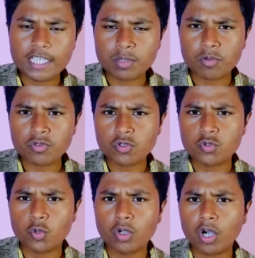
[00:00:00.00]
এই সমস্ত
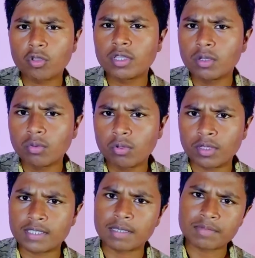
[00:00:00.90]
ছোটোখাটো
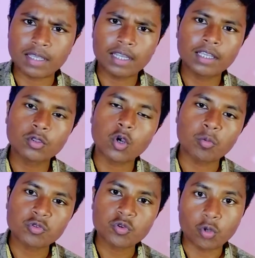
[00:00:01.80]
দিকগুলোতে স্যামসাংয়ের কিন্তু
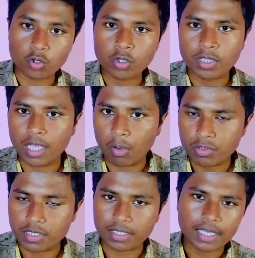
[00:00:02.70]
অবশ্যই নজর দেওয়া
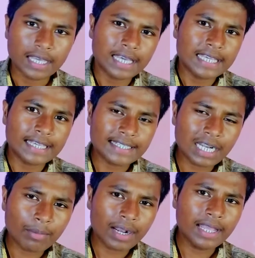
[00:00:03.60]
উচিত
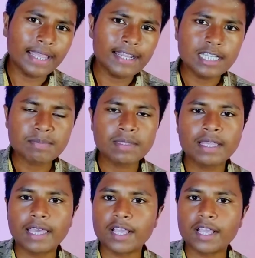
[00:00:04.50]
এছাড়াও এখানে এই ডিসপ্লেতে